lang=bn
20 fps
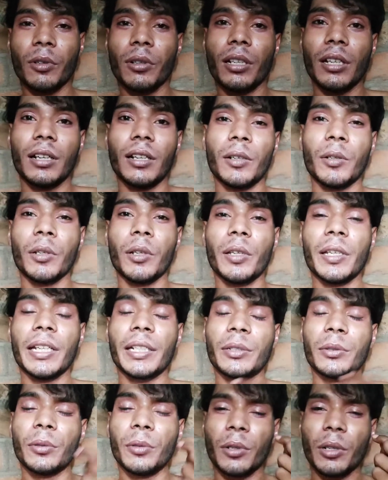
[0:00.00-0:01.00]
মনটা হলে
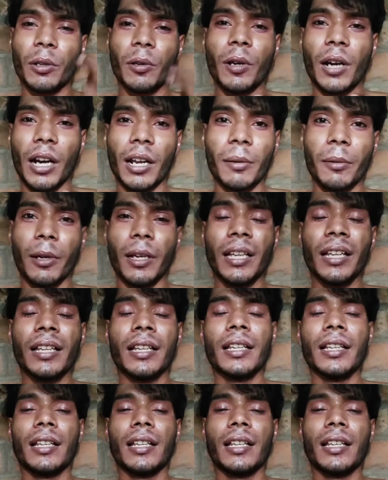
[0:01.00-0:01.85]
একটু হলেও খারাপ হয়